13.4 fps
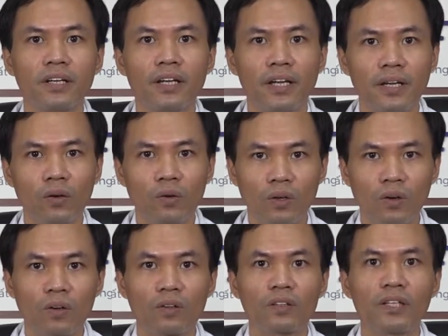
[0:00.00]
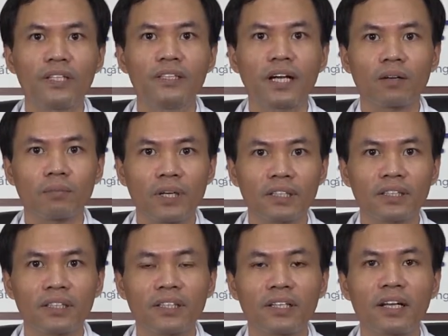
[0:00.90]
Hiểu rõ tình trạng bệnh
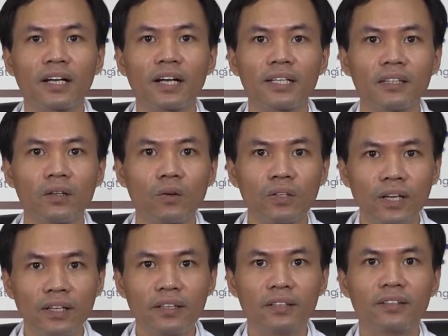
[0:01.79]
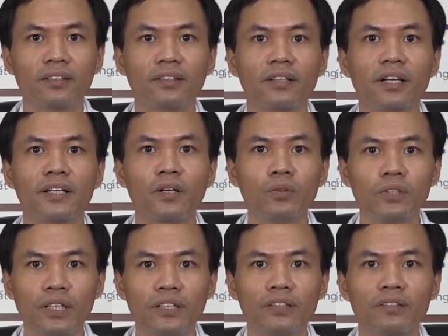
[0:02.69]
là cách tốt nhất để điều
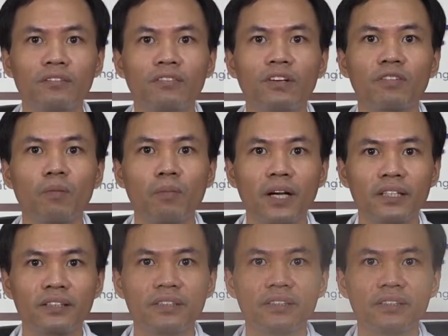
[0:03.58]
trị và phòng bệnh.